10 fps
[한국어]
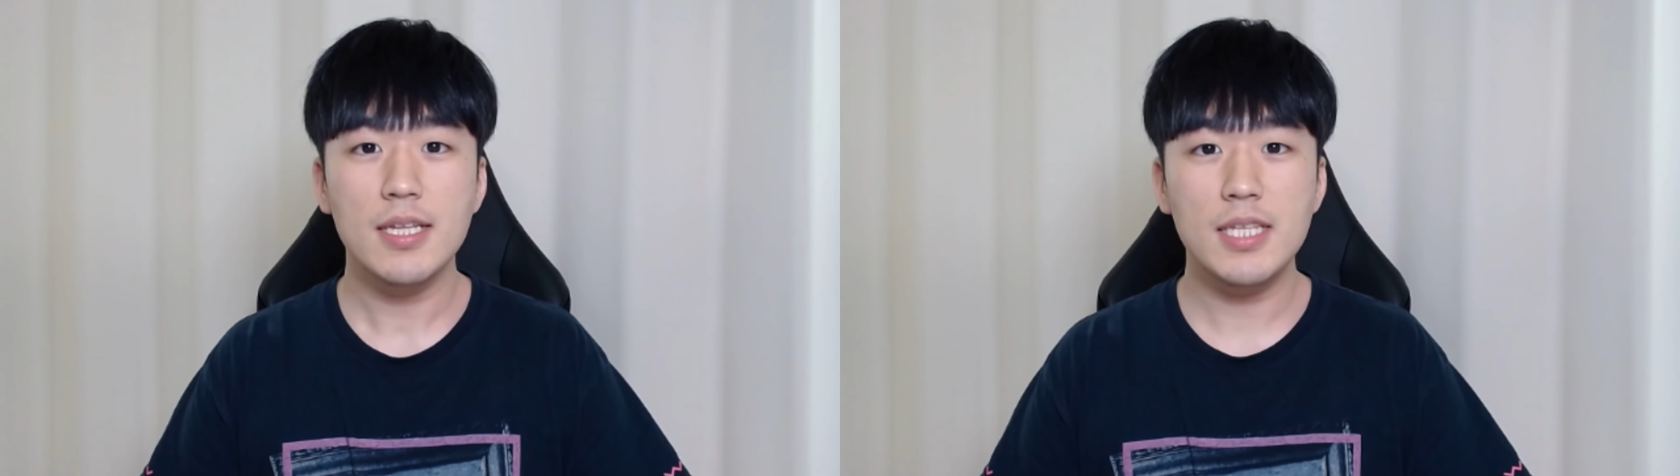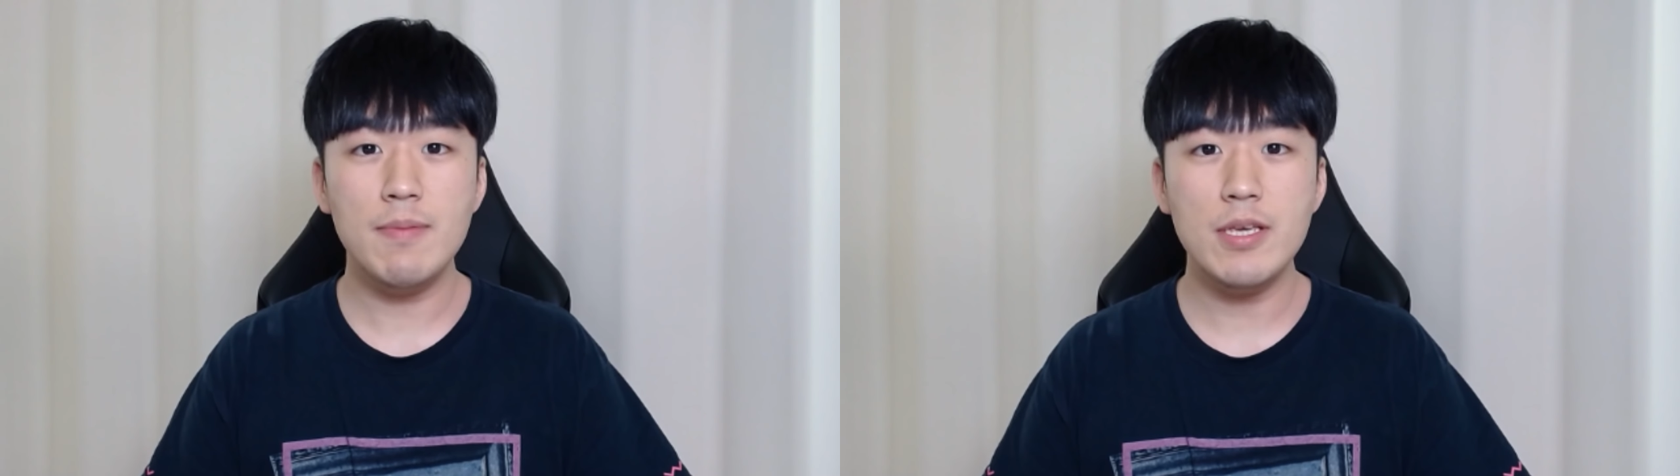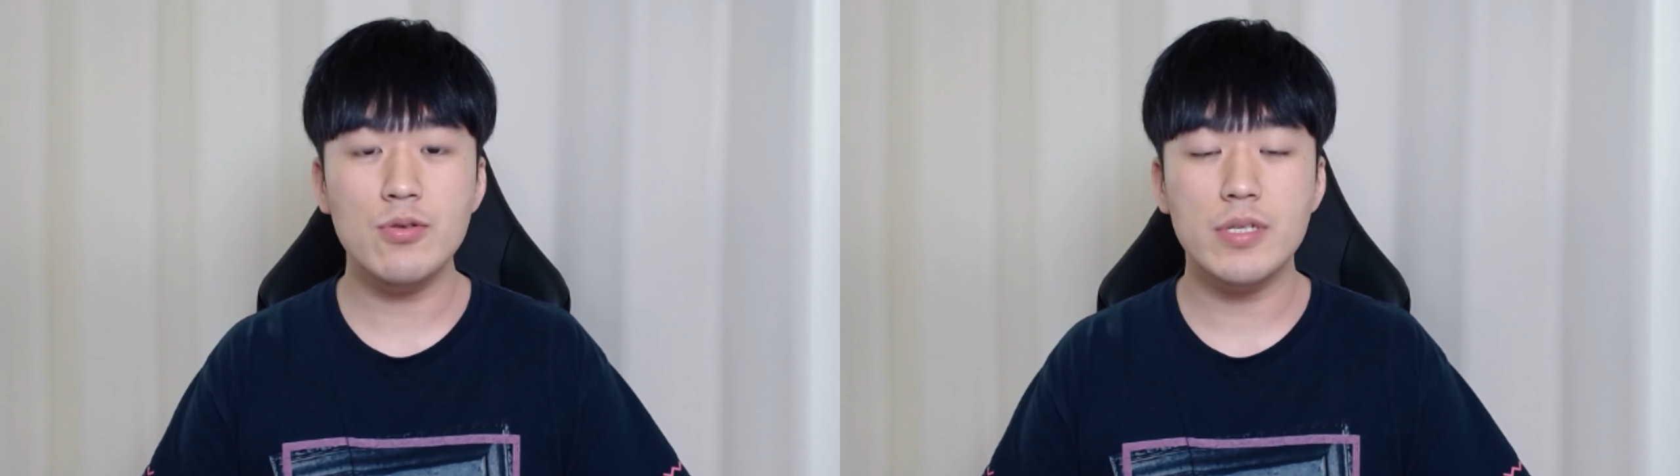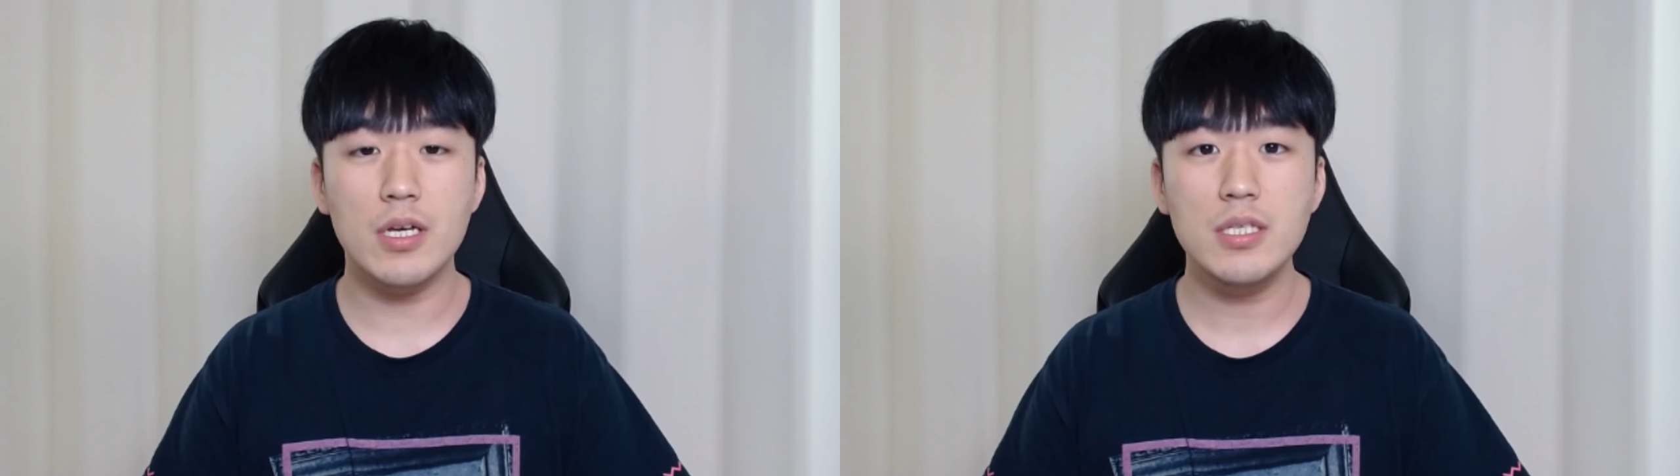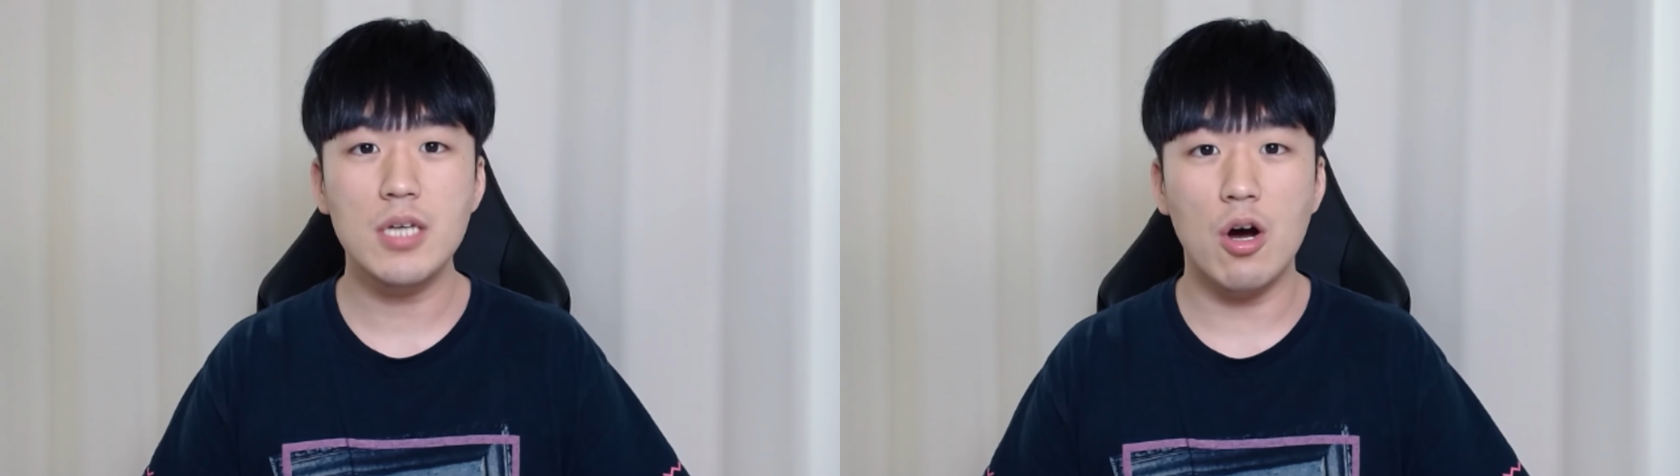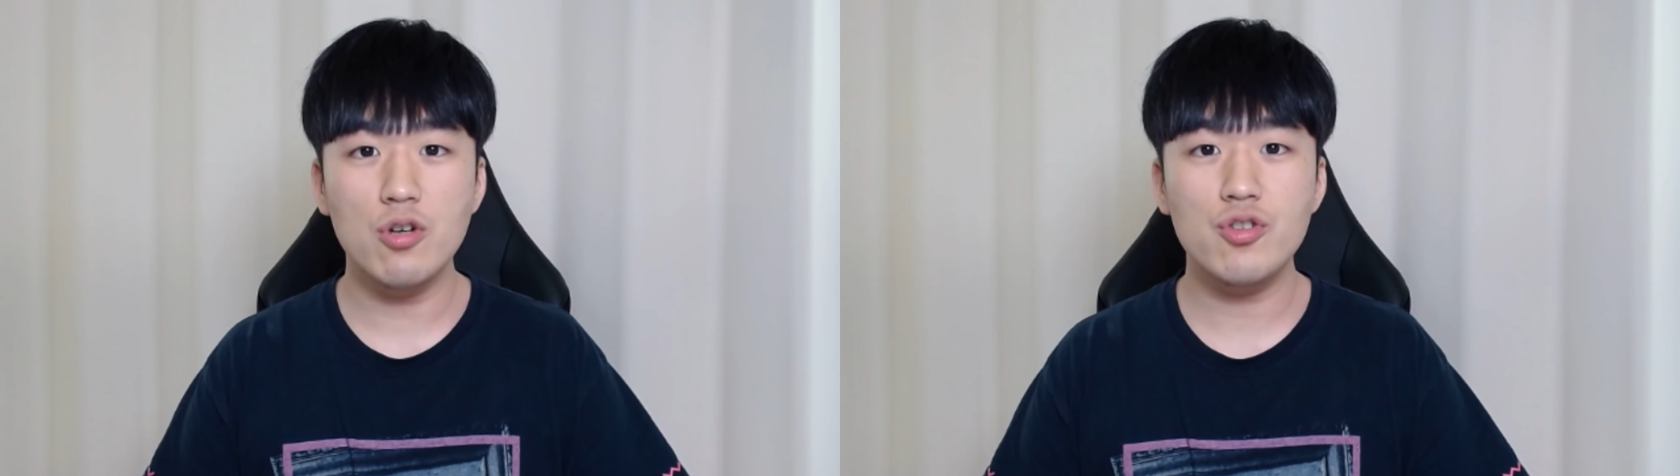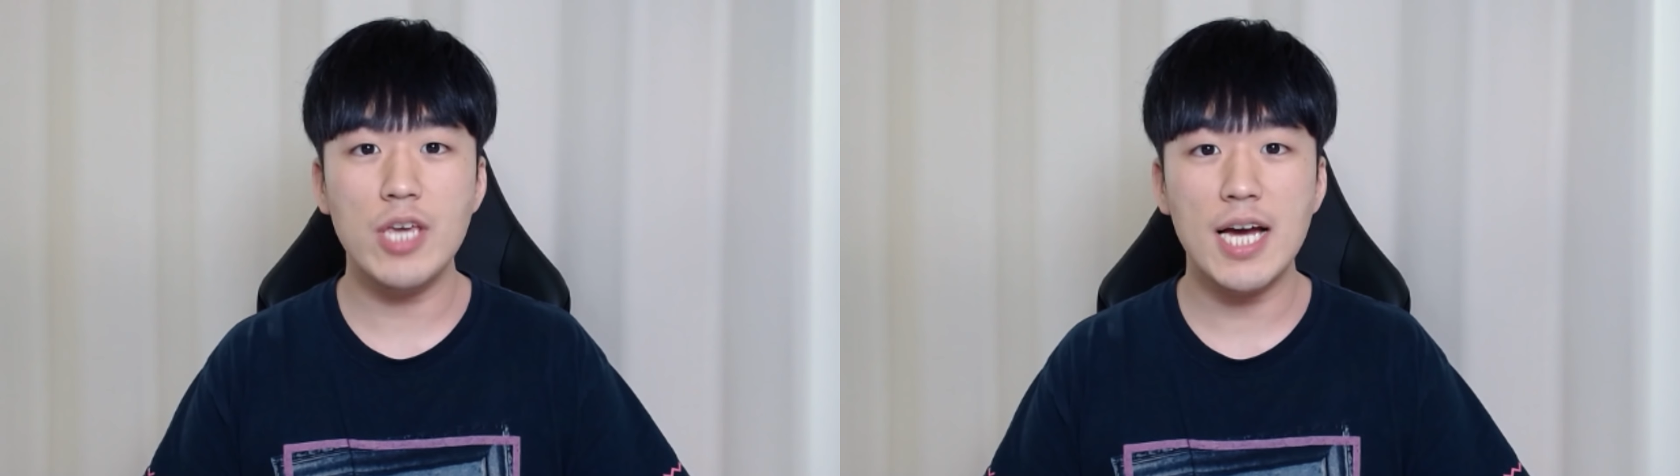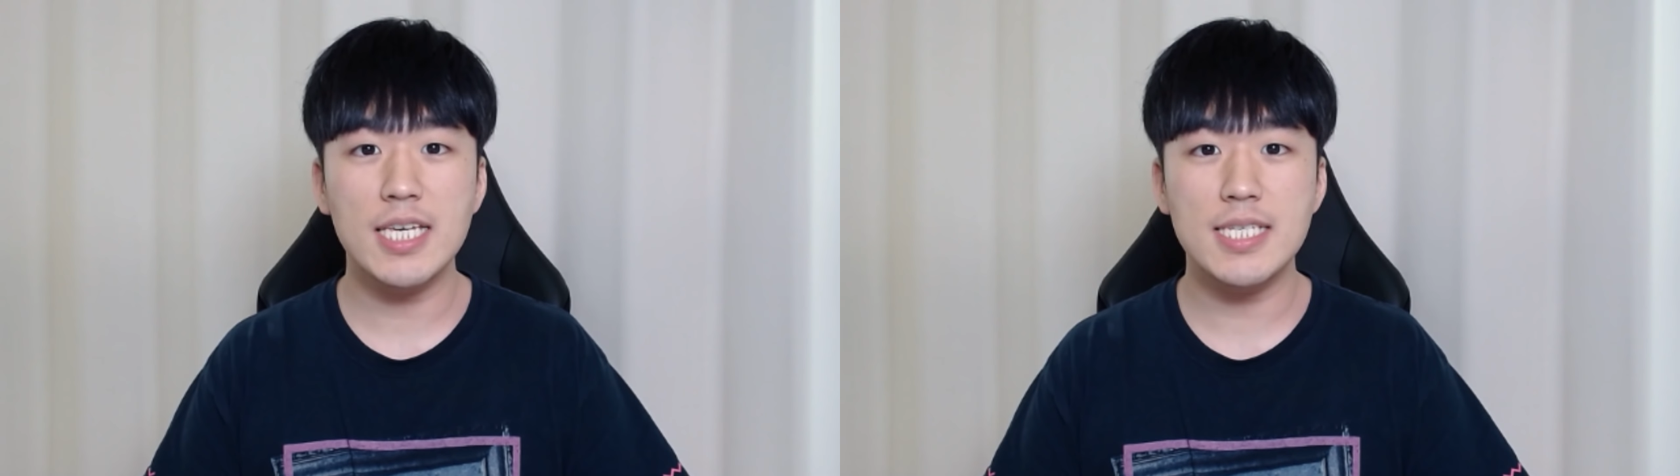TV조선
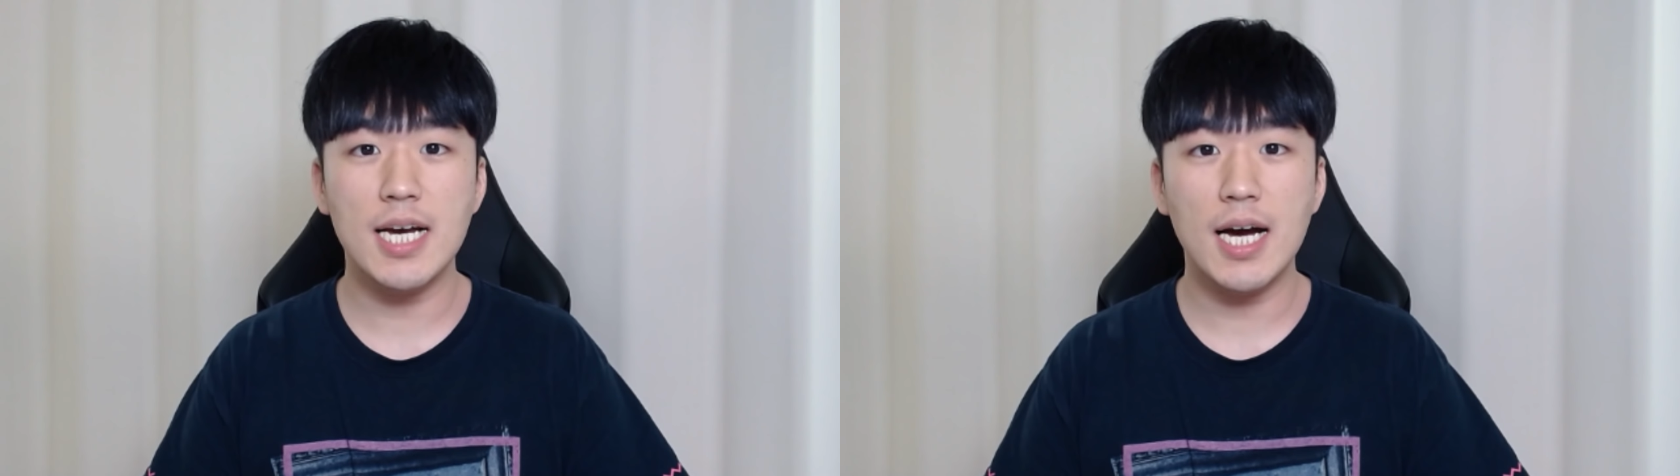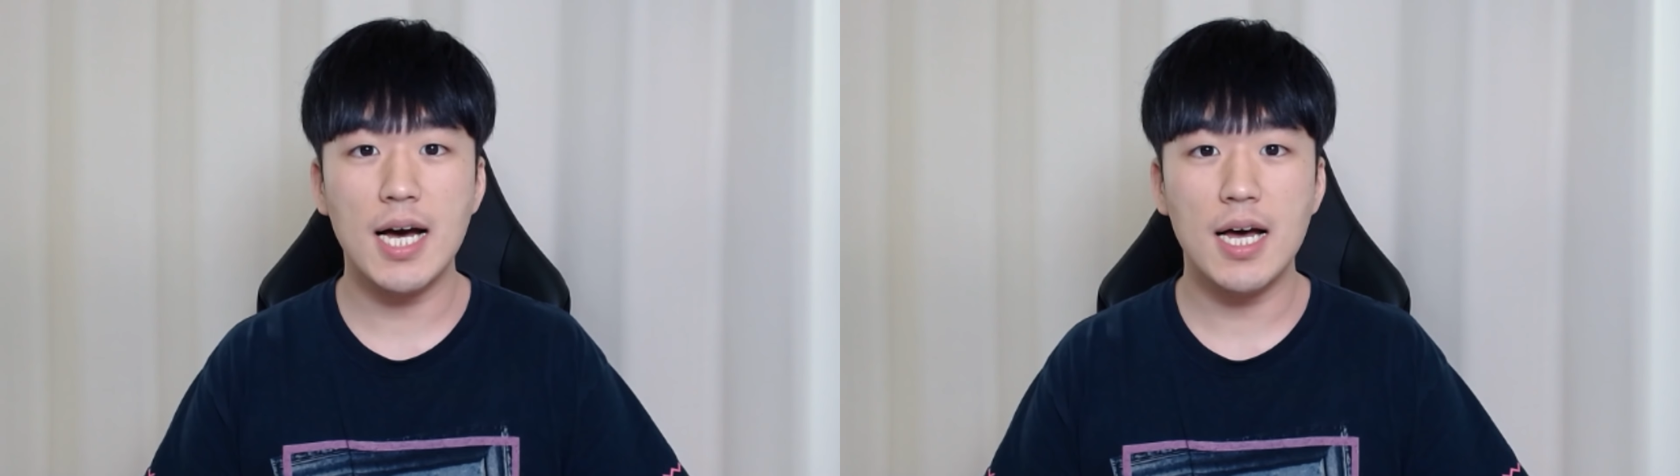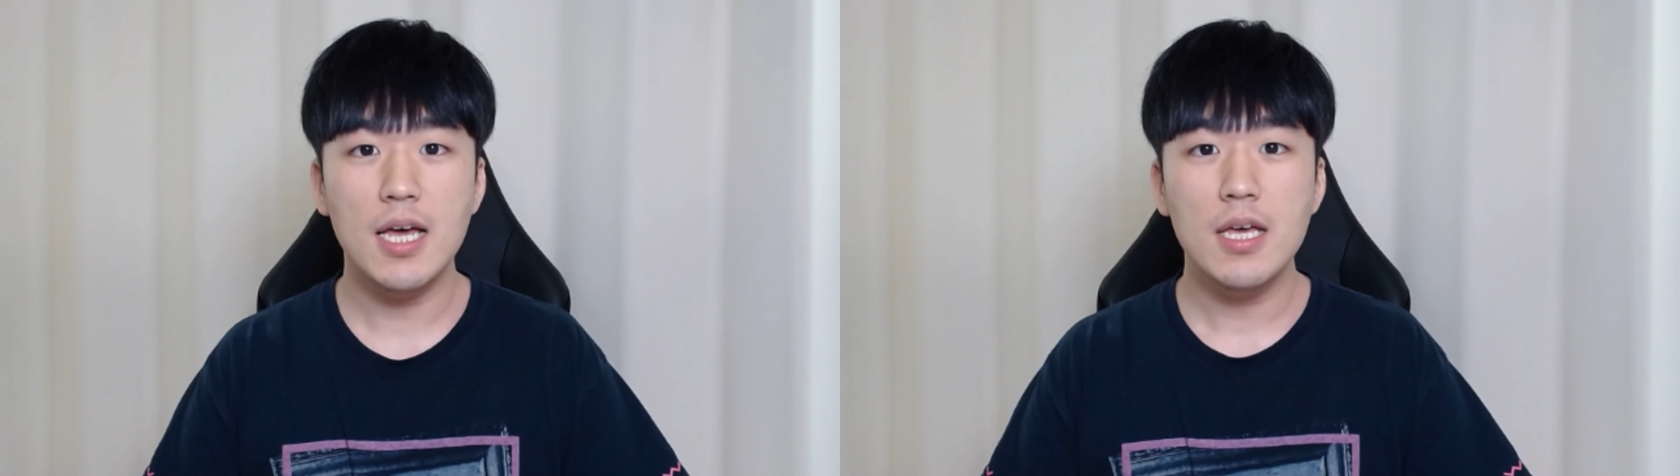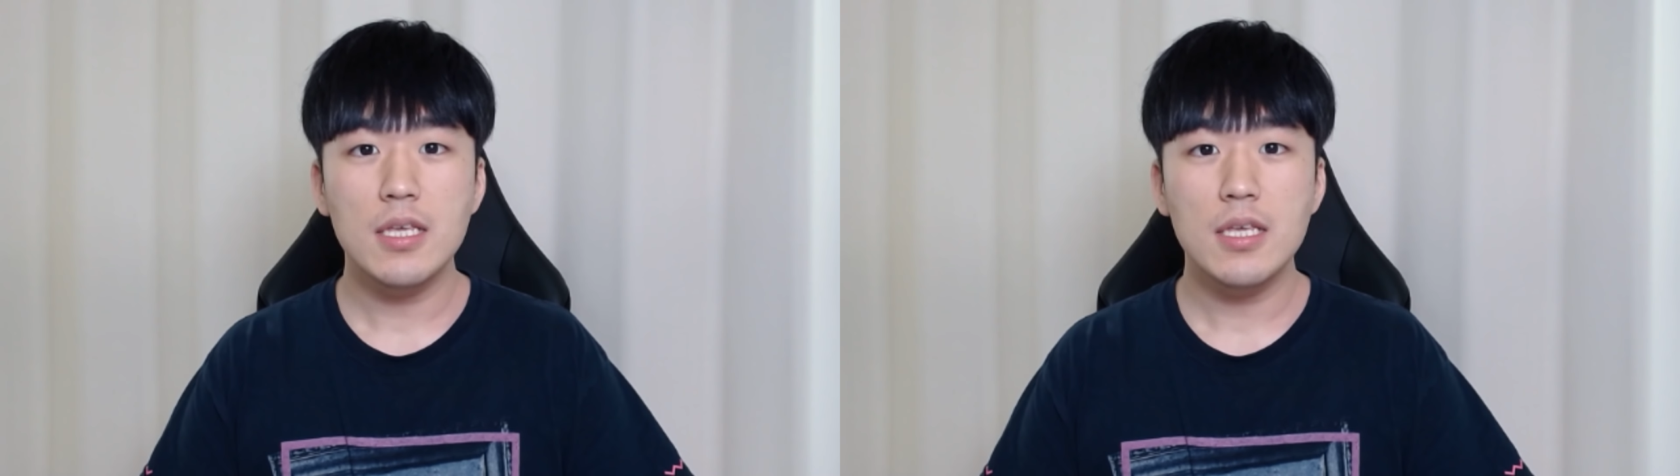정수양 기자가